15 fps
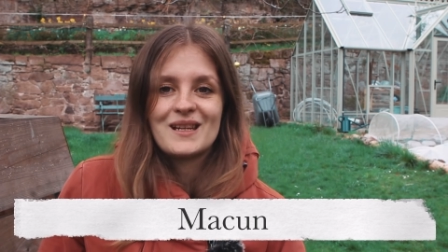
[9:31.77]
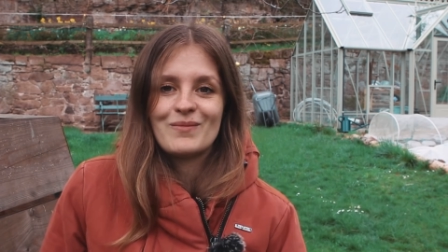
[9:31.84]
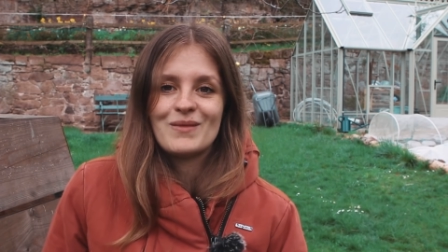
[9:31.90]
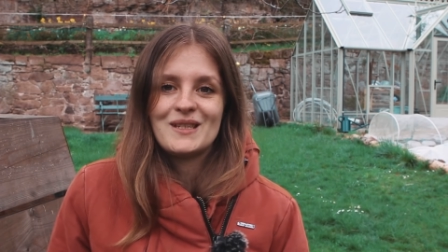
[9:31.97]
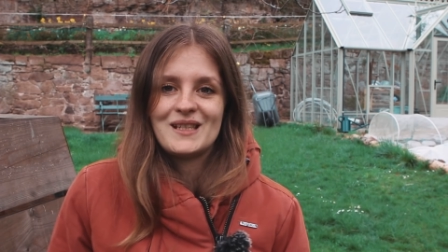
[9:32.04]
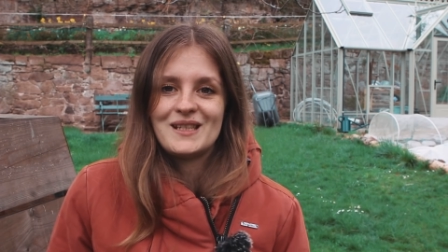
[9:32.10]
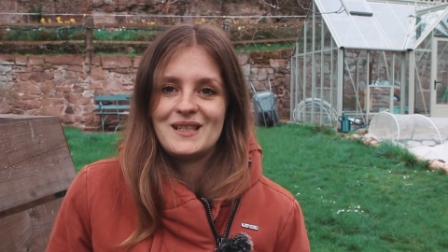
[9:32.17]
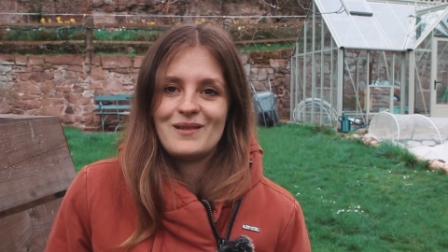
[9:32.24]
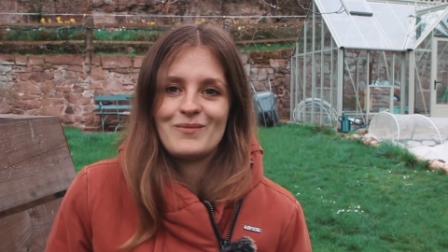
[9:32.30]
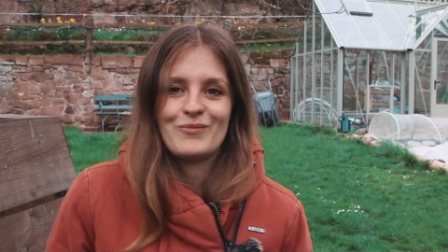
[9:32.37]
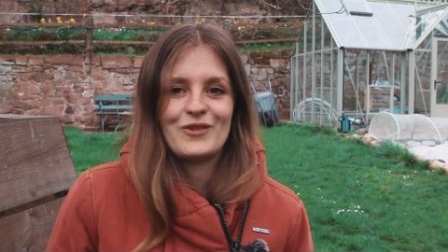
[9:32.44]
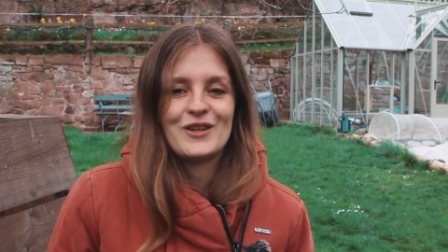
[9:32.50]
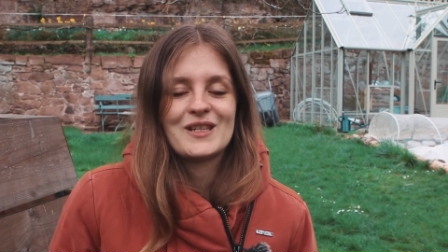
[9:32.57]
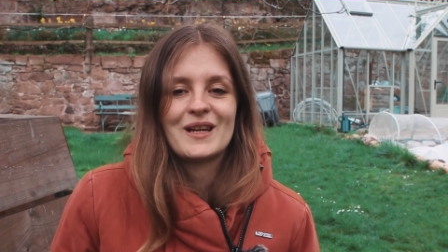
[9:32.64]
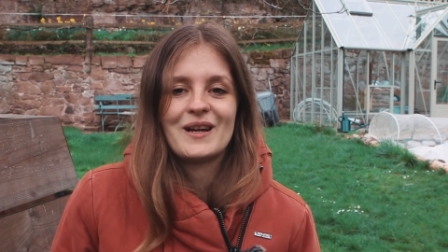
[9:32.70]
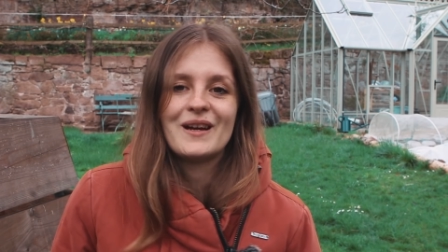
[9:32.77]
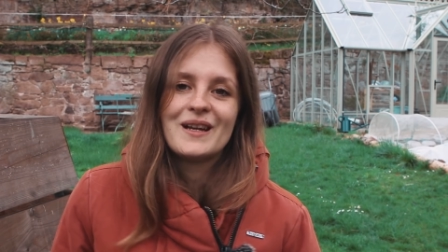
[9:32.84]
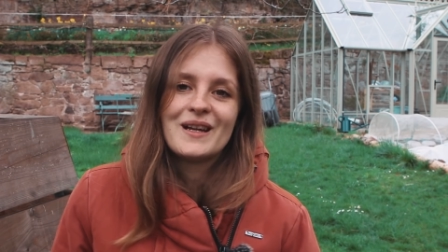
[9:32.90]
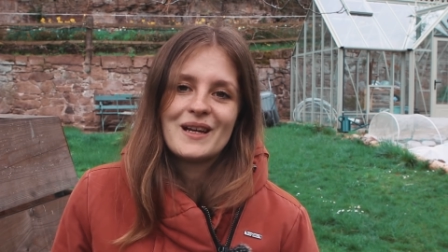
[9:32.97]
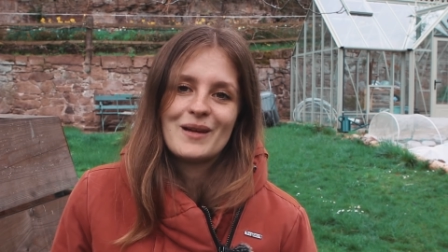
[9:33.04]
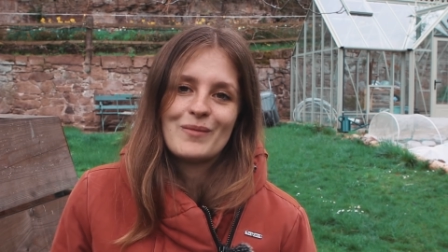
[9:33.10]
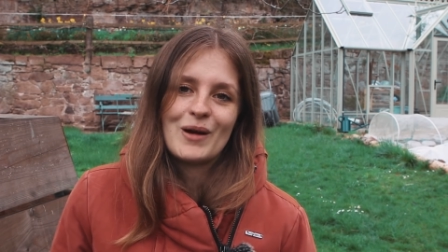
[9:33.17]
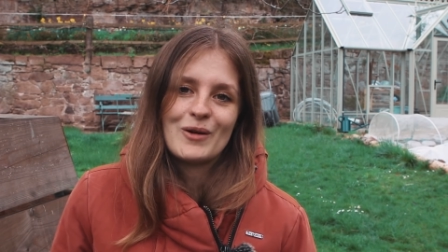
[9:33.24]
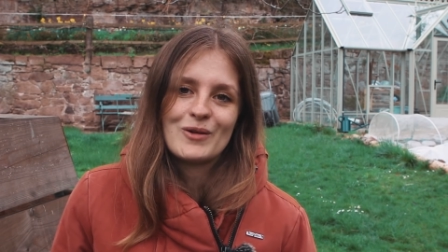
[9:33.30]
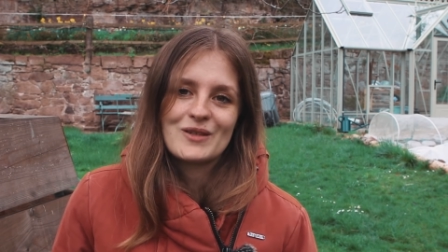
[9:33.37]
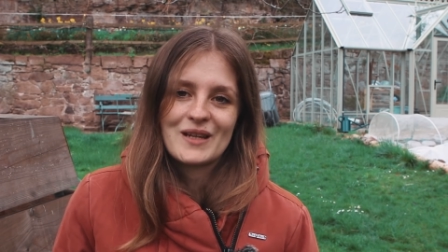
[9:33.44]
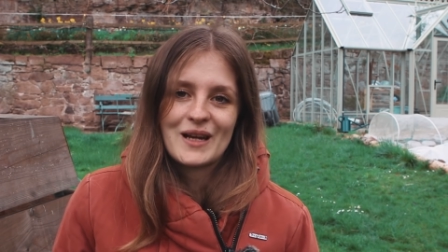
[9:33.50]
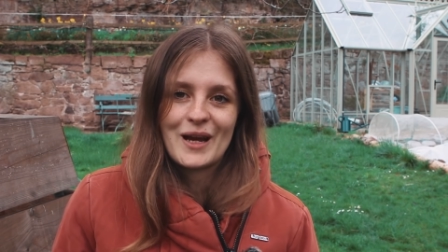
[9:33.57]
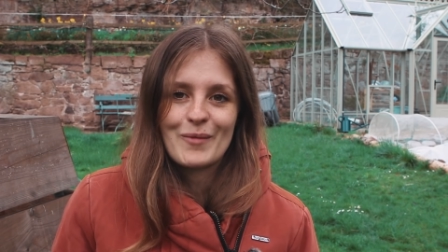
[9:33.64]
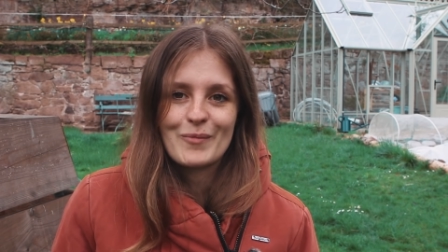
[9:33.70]
damit ihr die im Winter im Haus
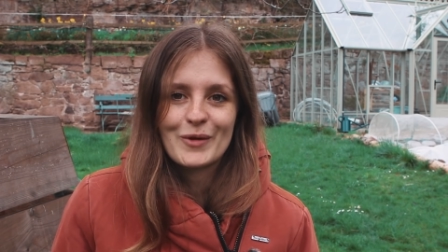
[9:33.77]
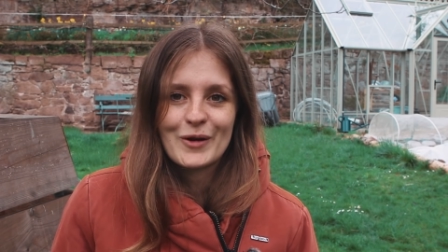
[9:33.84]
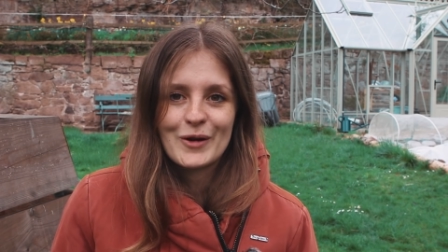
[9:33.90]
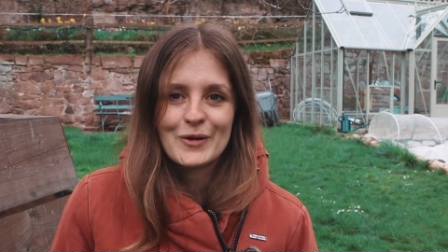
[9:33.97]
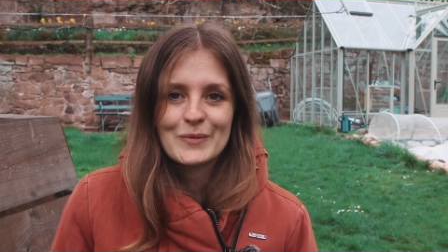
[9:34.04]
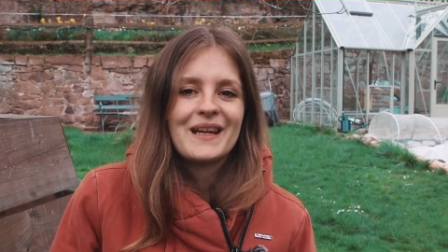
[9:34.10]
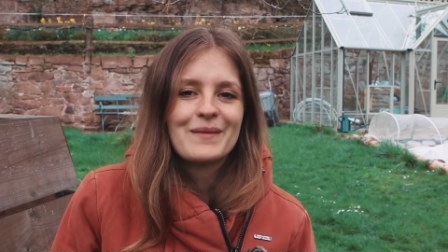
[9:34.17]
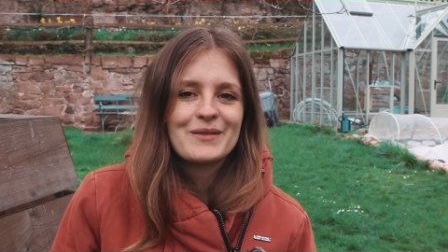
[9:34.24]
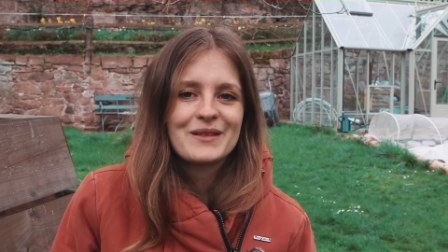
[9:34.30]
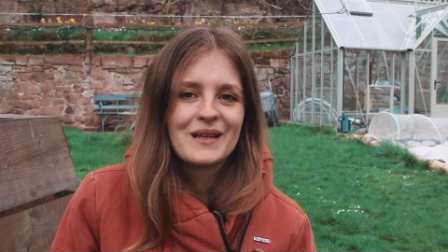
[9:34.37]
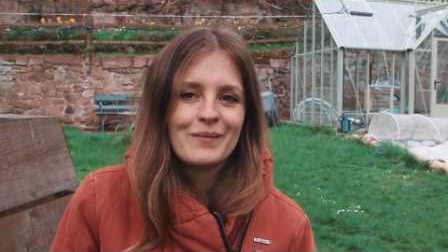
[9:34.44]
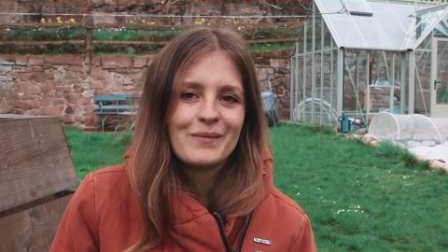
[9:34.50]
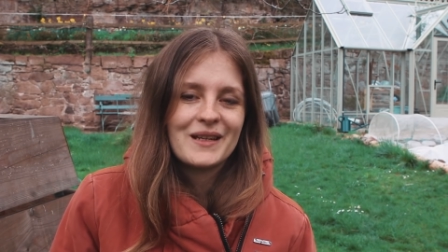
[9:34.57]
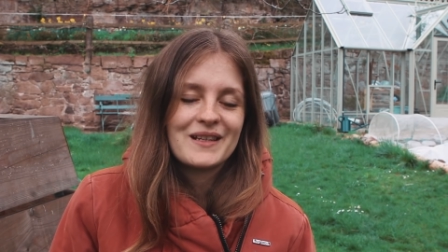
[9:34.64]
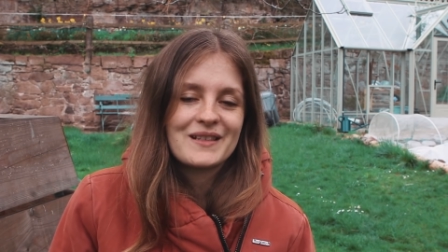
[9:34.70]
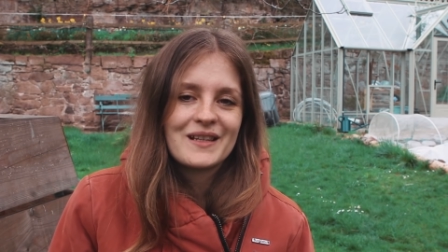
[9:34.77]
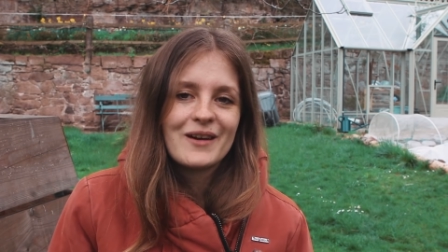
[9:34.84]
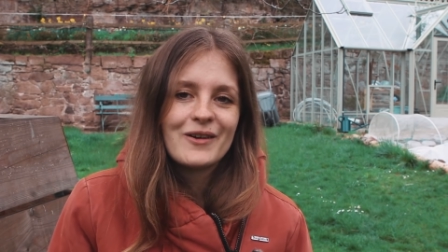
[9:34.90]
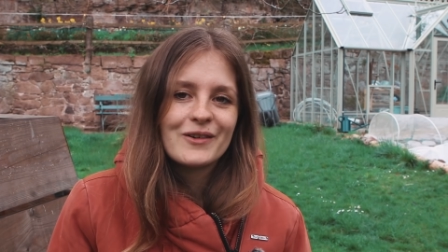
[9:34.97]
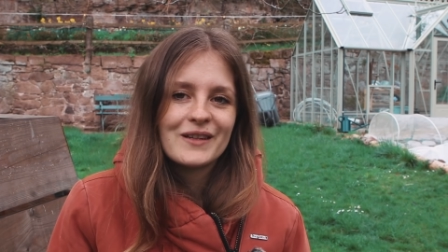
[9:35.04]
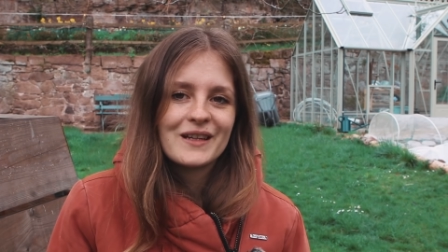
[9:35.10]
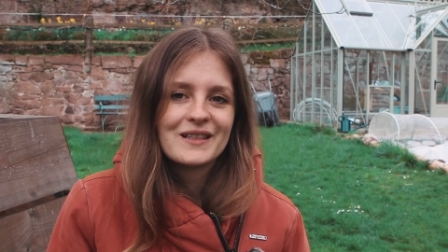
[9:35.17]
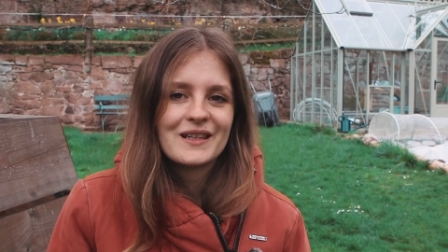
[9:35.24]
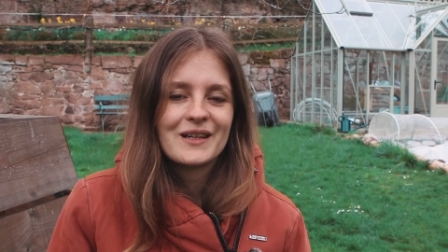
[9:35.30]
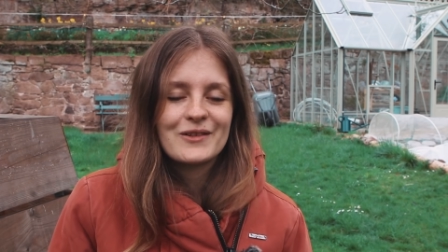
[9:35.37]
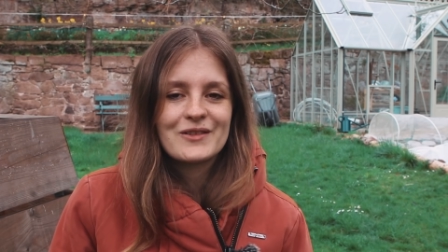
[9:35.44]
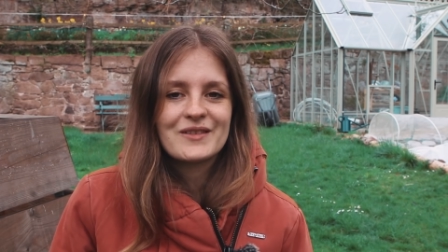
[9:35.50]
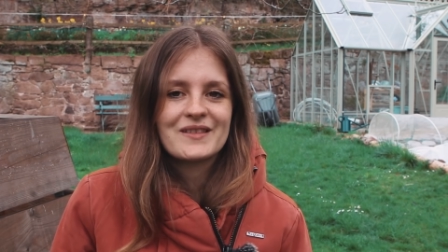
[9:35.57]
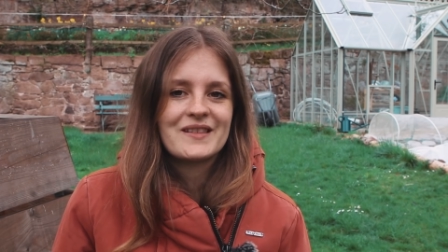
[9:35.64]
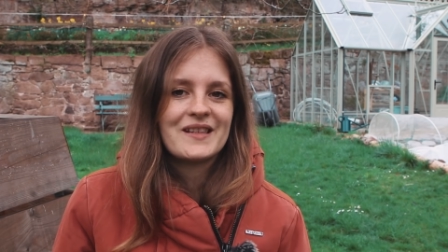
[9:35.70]
treiben könnt. Erbsen kann man jetzt auch nach draußen